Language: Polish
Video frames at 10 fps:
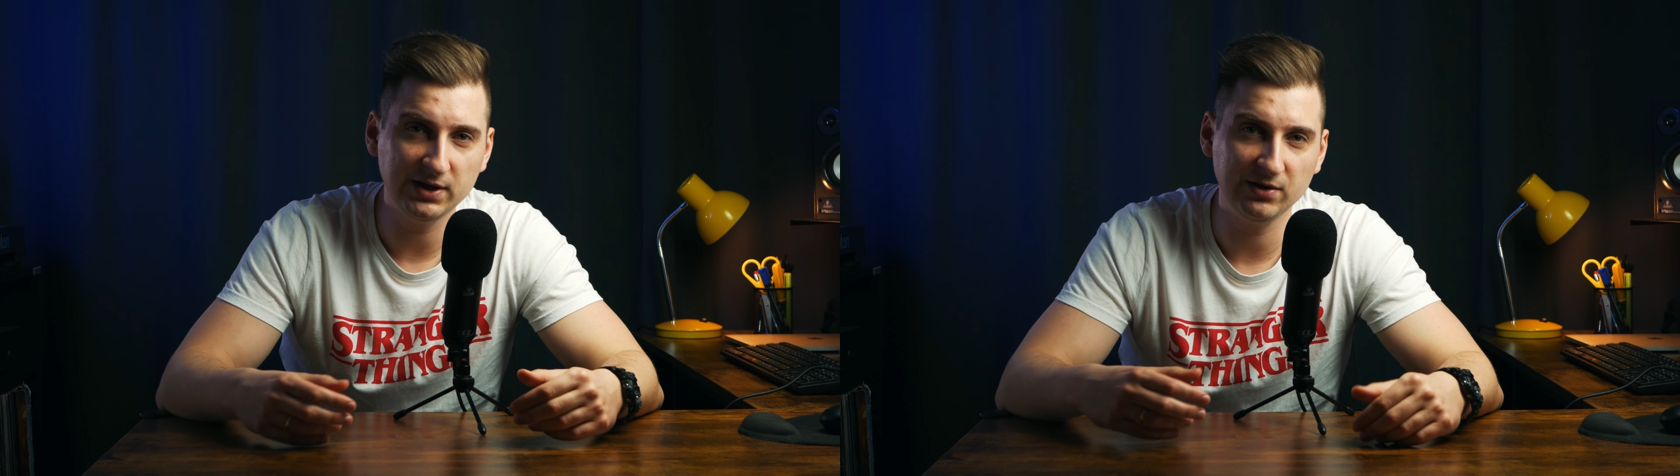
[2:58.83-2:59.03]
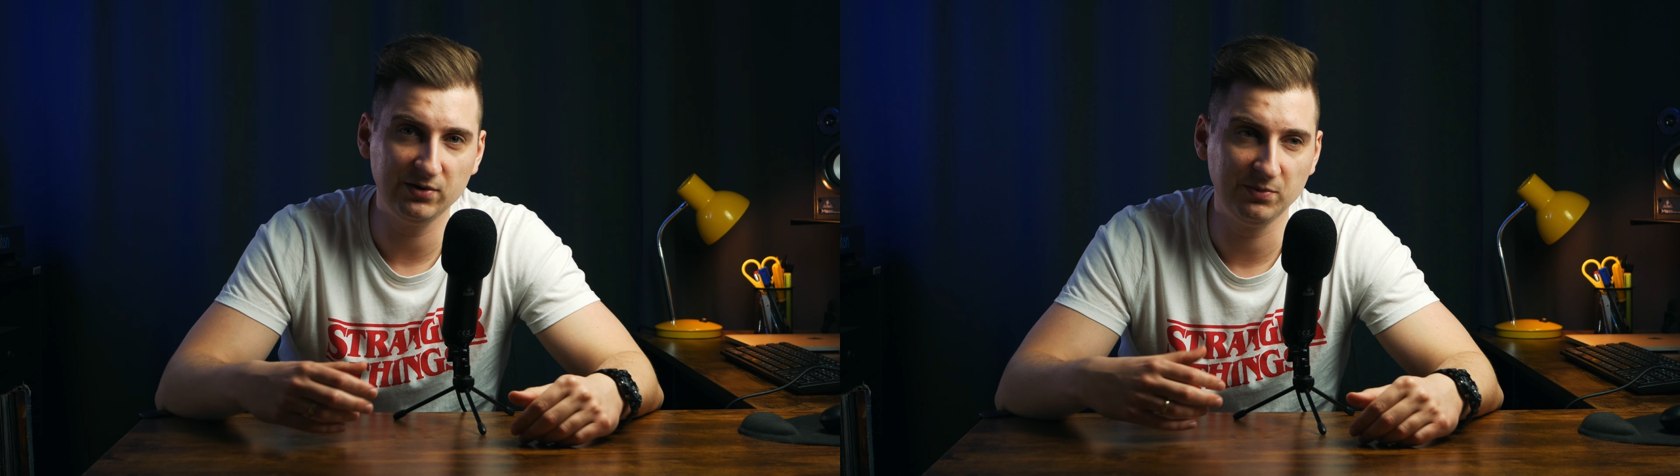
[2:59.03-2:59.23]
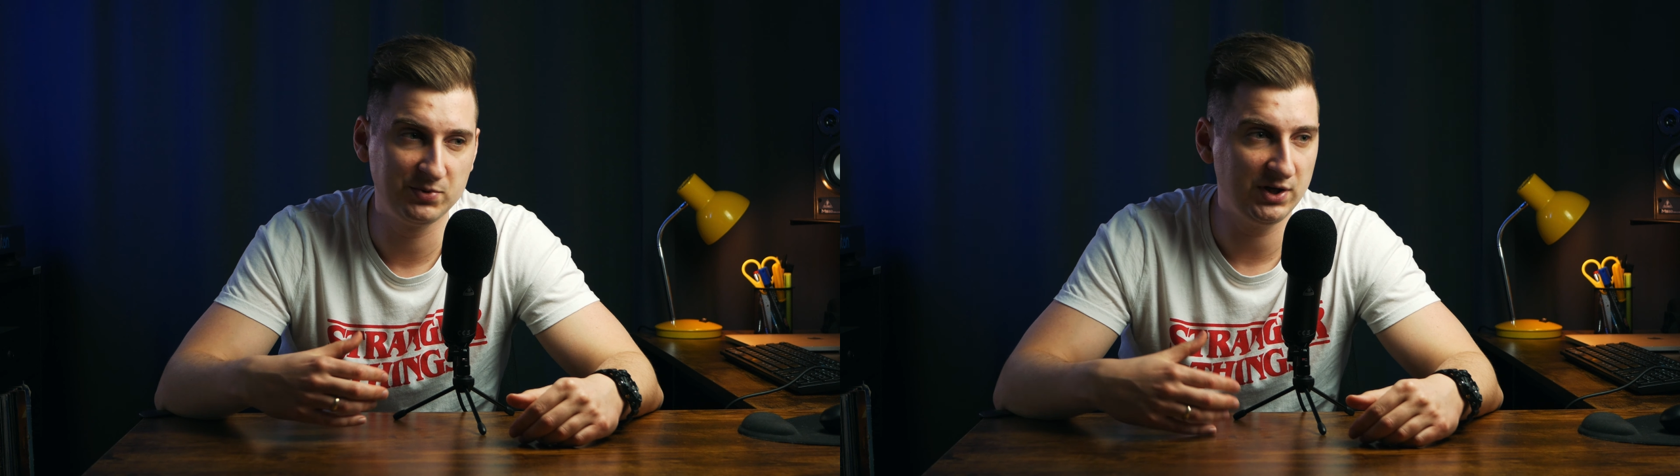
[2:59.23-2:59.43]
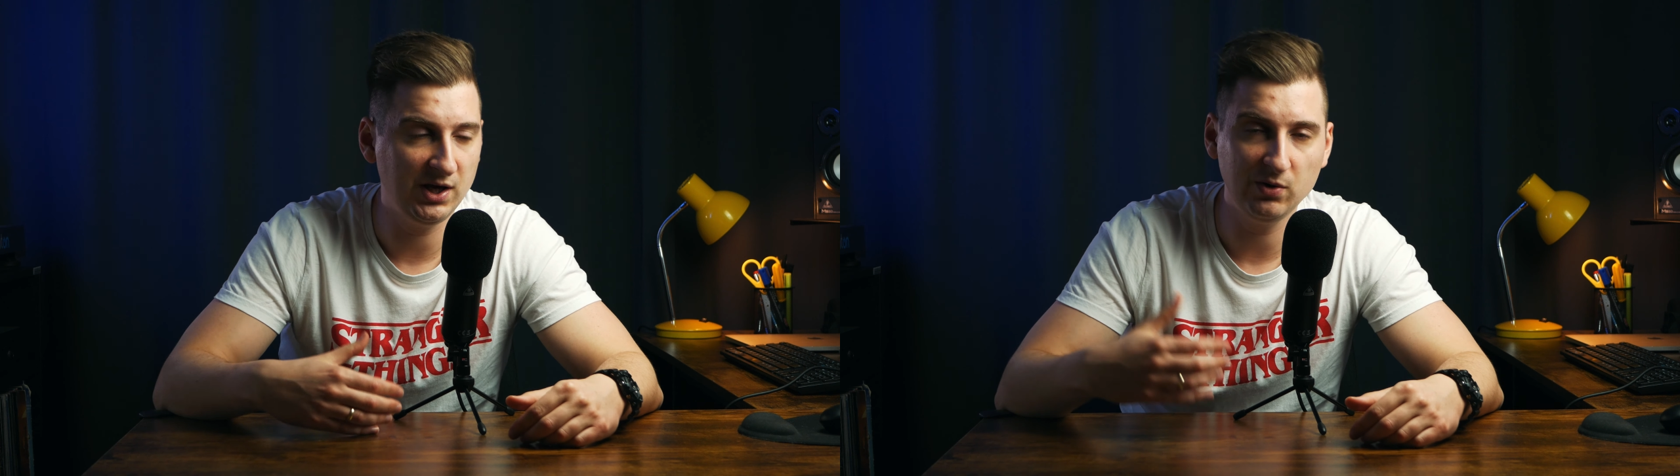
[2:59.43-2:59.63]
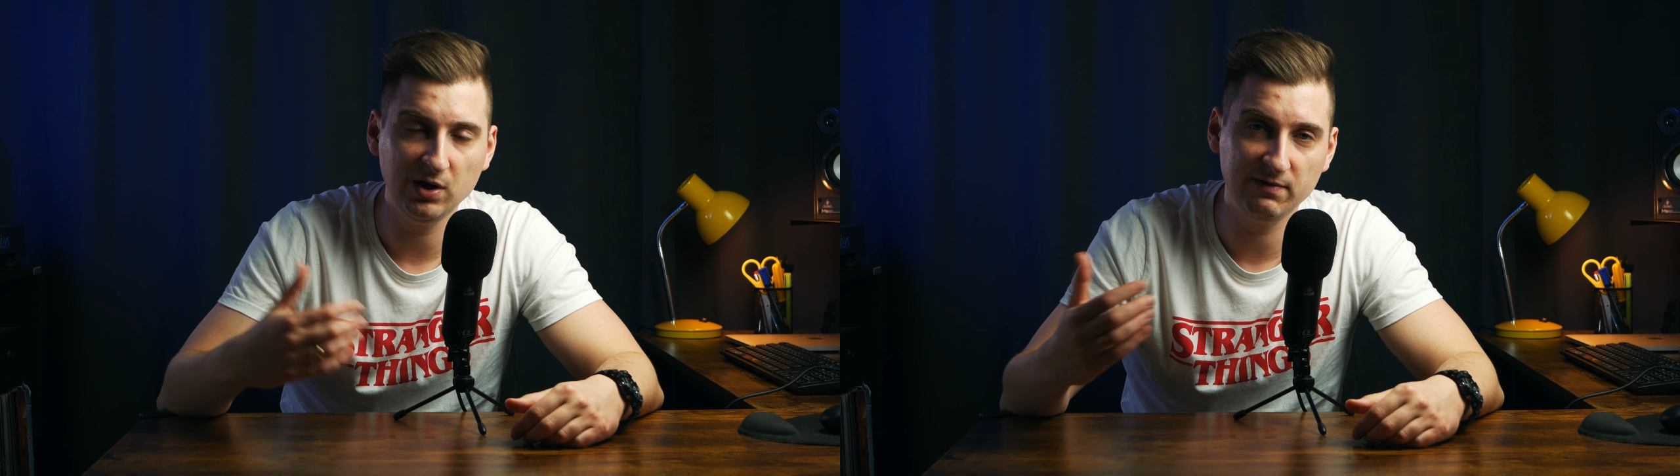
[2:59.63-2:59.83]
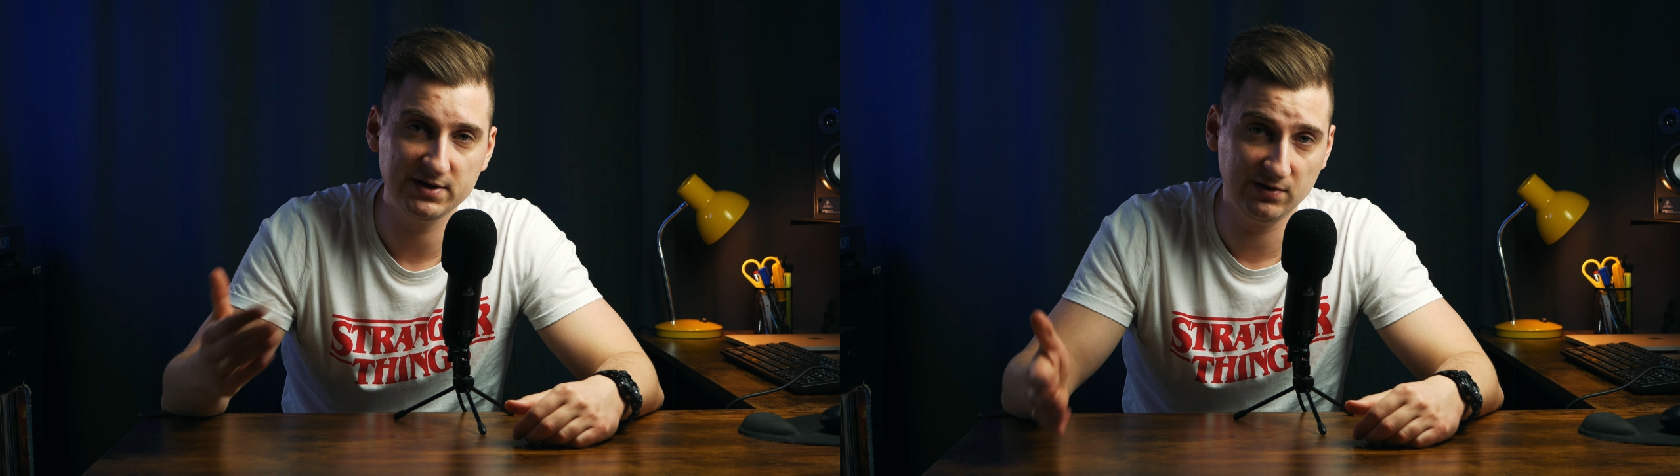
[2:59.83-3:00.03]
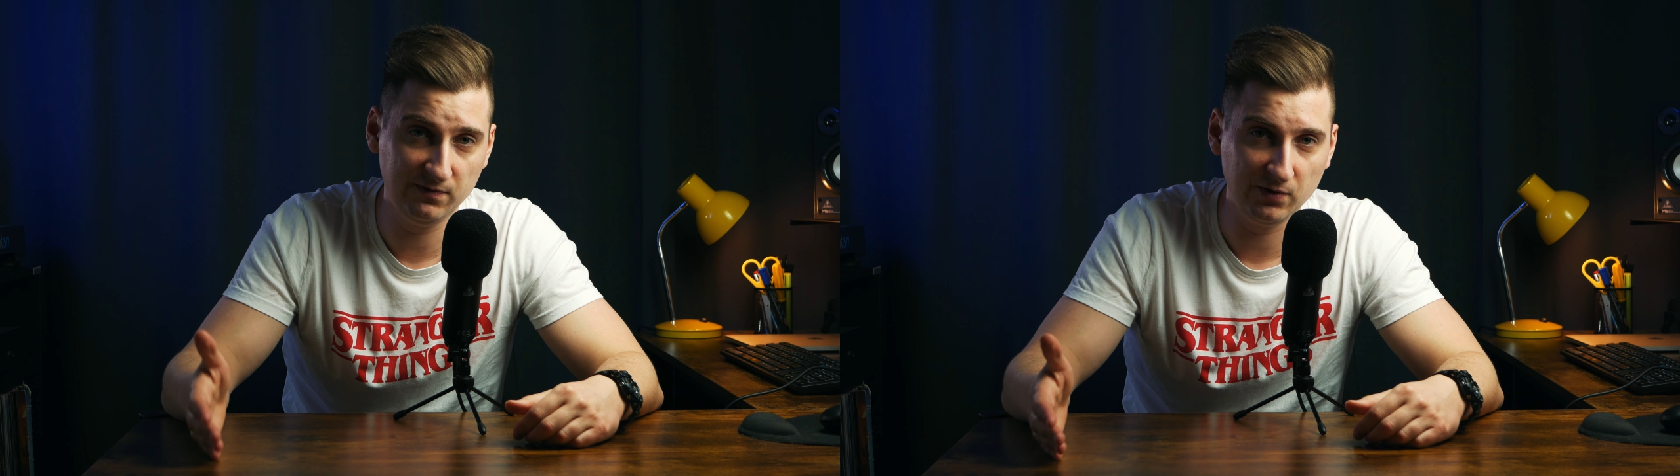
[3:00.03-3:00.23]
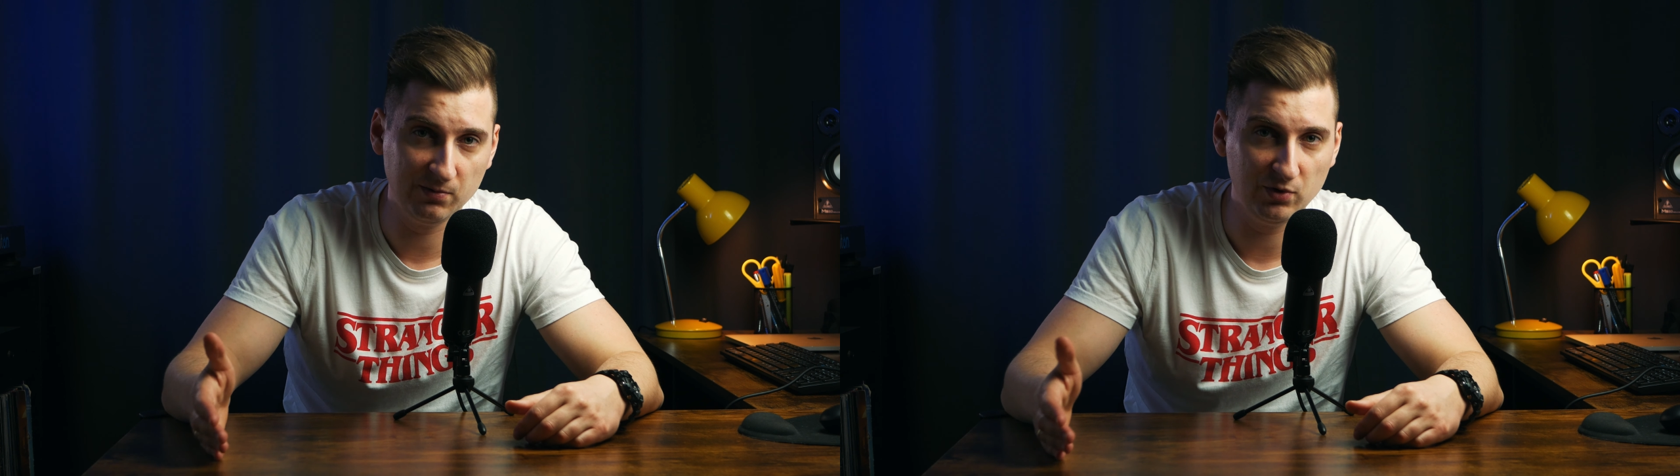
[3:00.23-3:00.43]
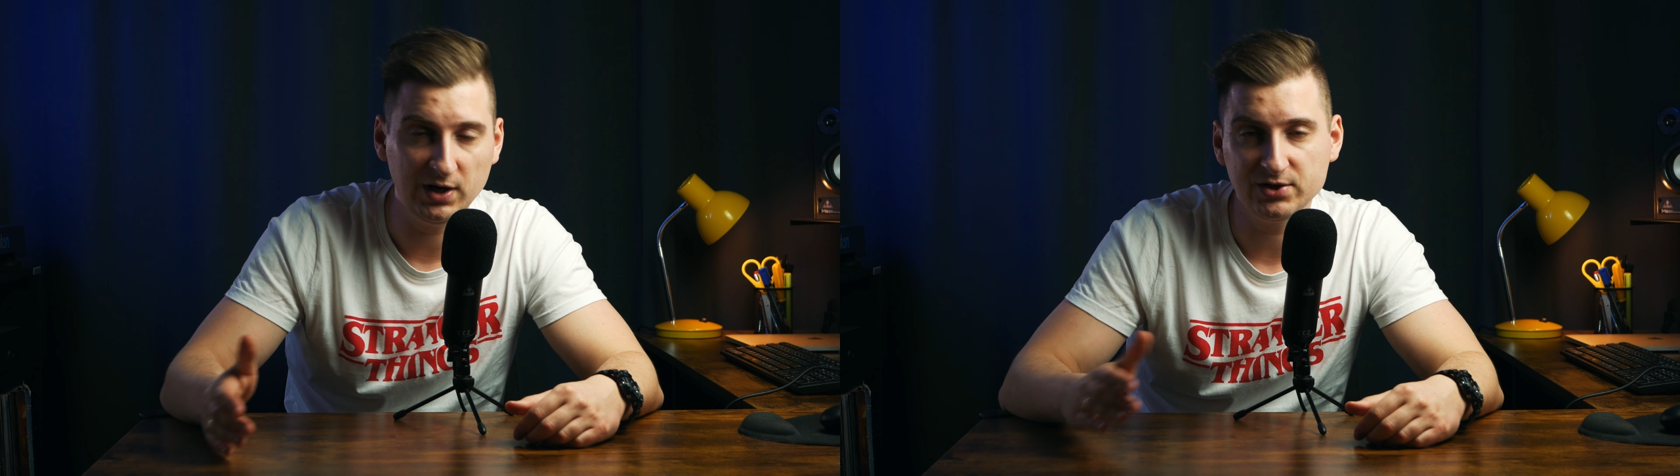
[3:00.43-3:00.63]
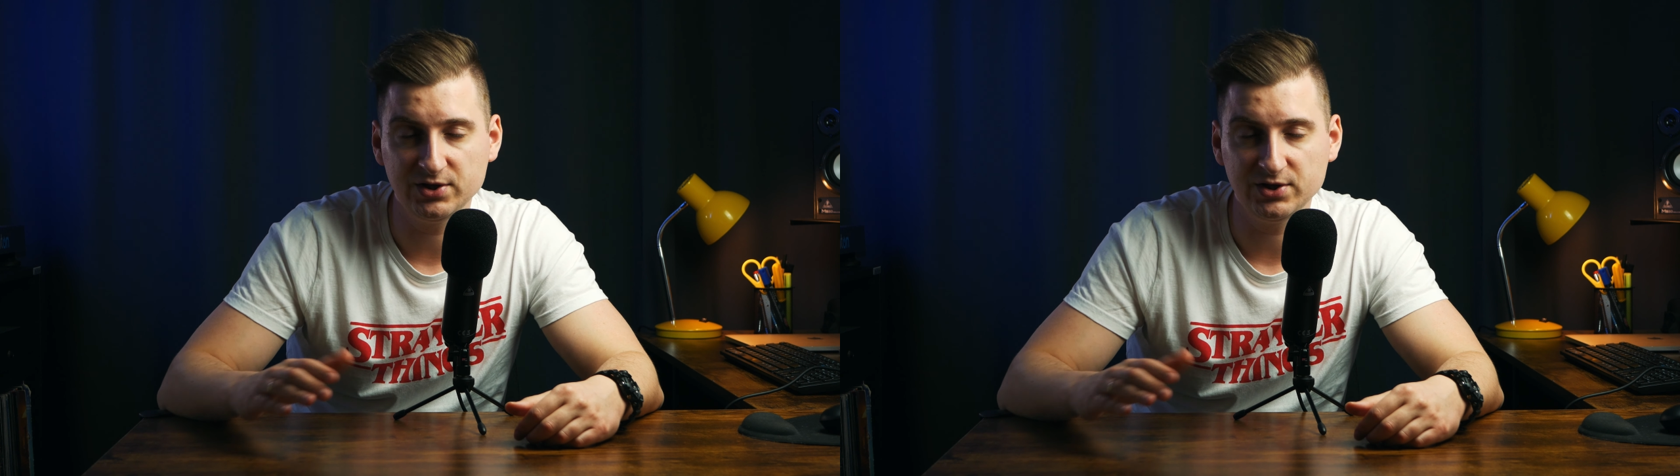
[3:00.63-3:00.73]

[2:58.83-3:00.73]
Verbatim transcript: no to przekieruję Was do formularza,